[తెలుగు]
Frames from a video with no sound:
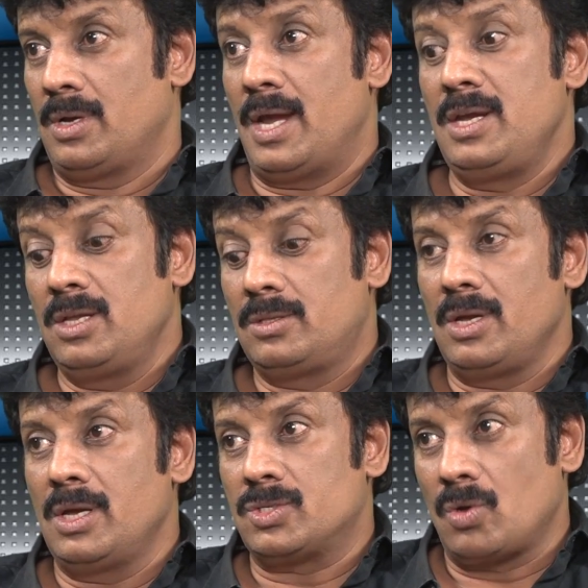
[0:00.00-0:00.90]
నైంటీ
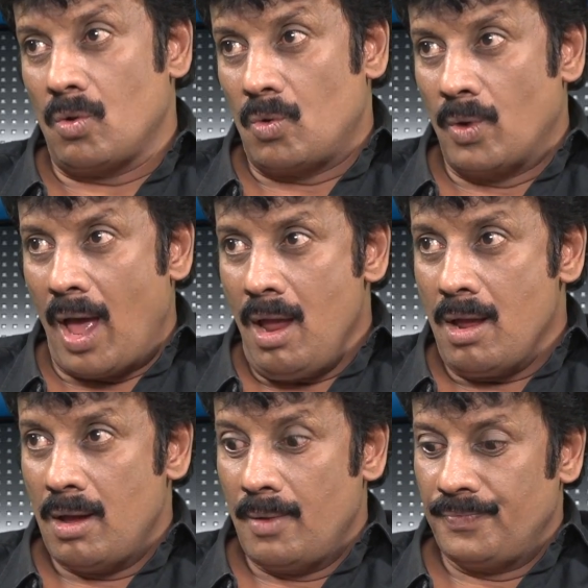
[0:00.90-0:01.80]
త్రీ ఇయర్స్లో కూడా
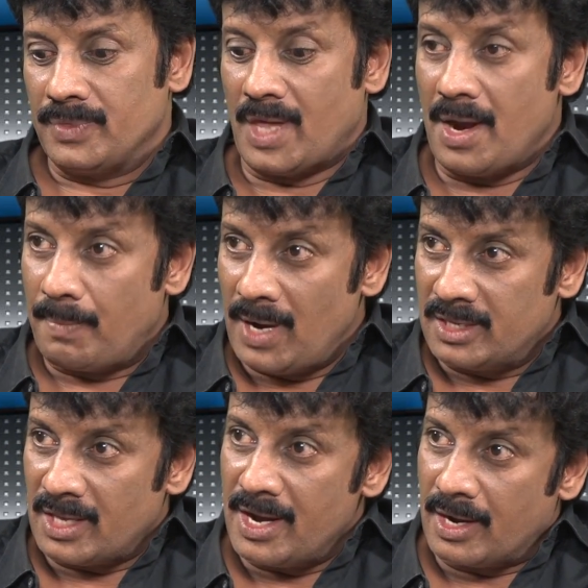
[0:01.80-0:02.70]
తన
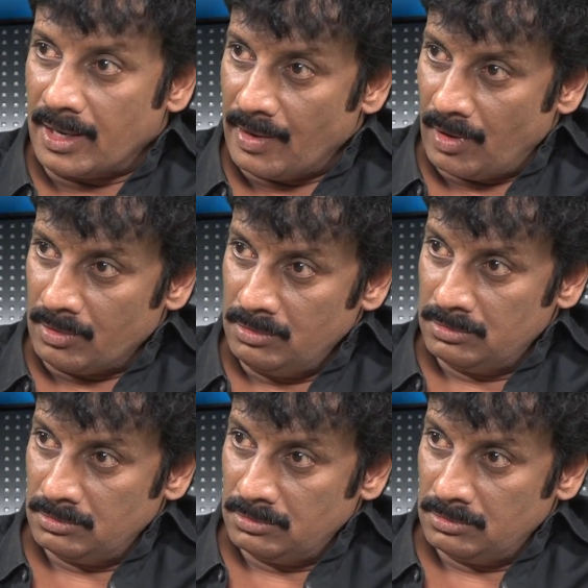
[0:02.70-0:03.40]
ప్లేట్ తనే కడిగేవాడు